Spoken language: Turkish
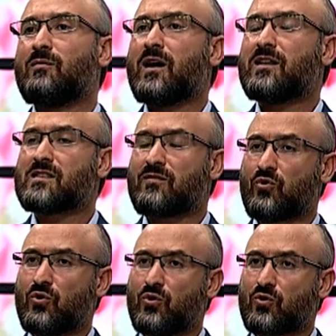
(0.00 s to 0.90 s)
maalesef
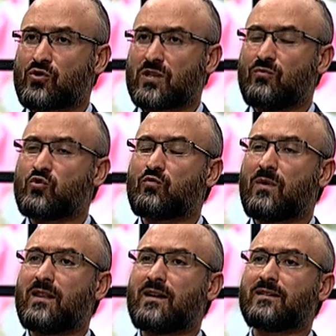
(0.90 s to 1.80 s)
görüyoruz ki
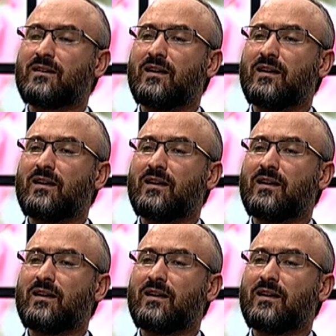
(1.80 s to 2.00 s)
Müslümanlar